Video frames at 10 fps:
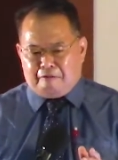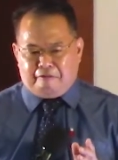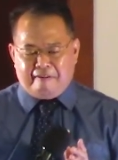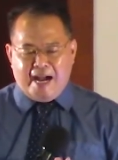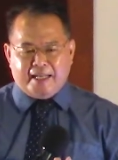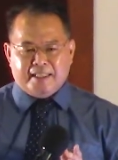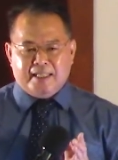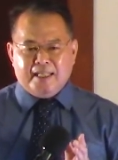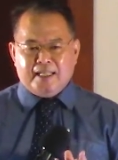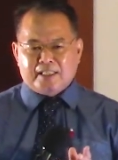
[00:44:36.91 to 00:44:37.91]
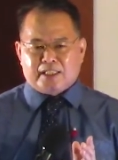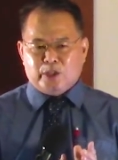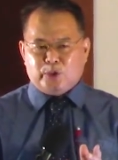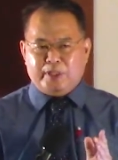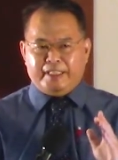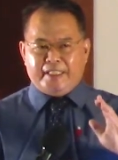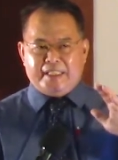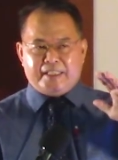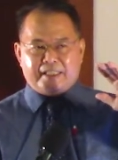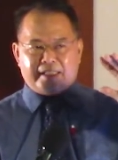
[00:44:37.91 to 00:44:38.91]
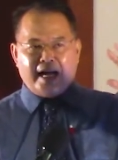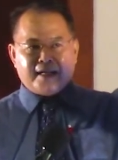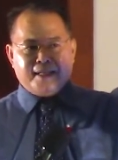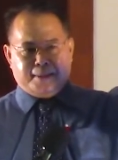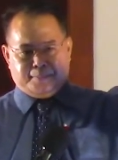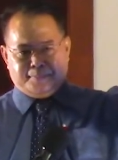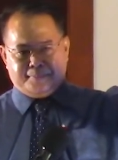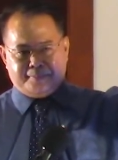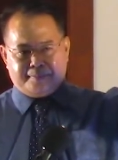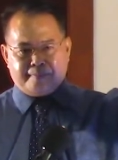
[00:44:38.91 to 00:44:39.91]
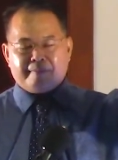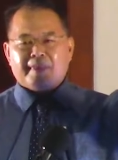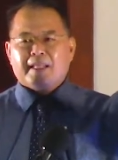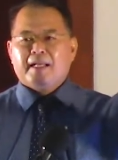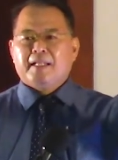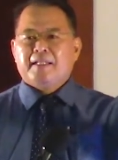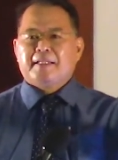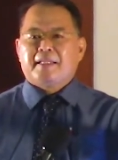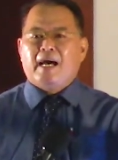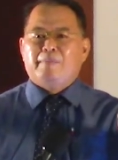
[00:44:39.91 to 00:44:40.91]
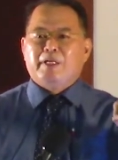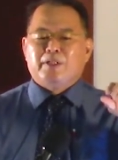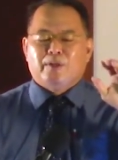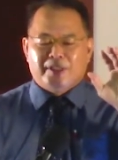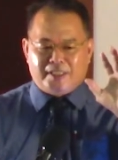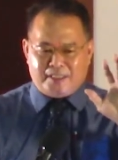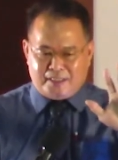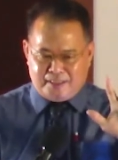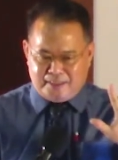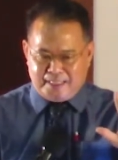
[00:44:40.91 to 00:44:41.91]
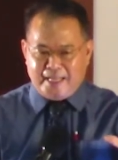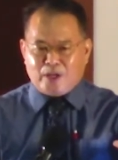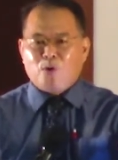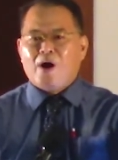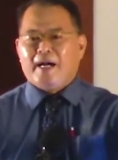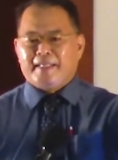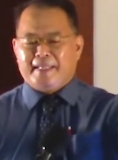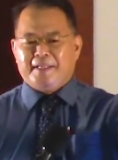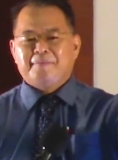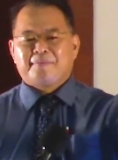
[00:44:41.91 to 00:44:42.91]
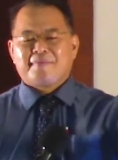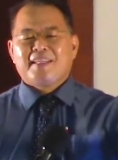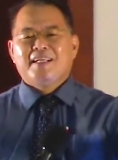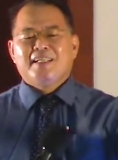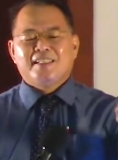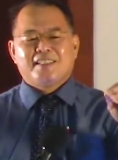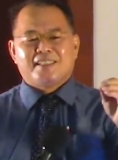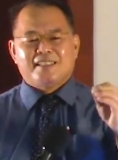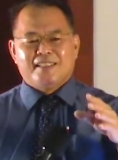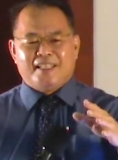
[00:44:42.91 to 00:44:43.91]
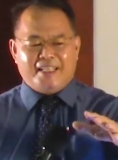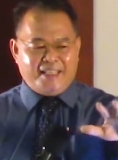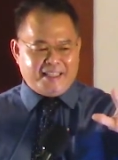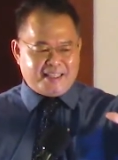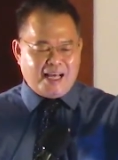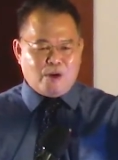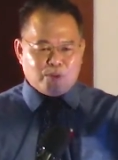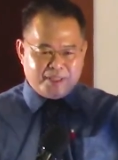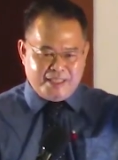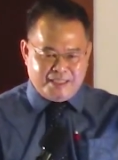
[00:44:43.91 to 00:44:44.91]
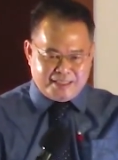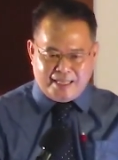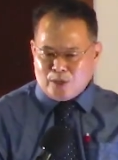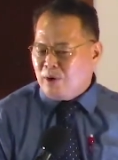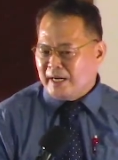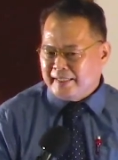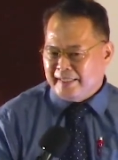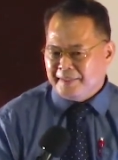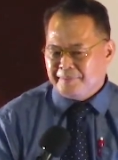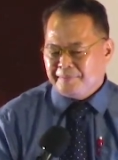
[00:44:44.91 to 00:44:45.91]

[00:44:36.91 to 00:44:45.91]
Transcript: 凡二十岁以上的，他们都死在旷野，尸体倒地在旷野。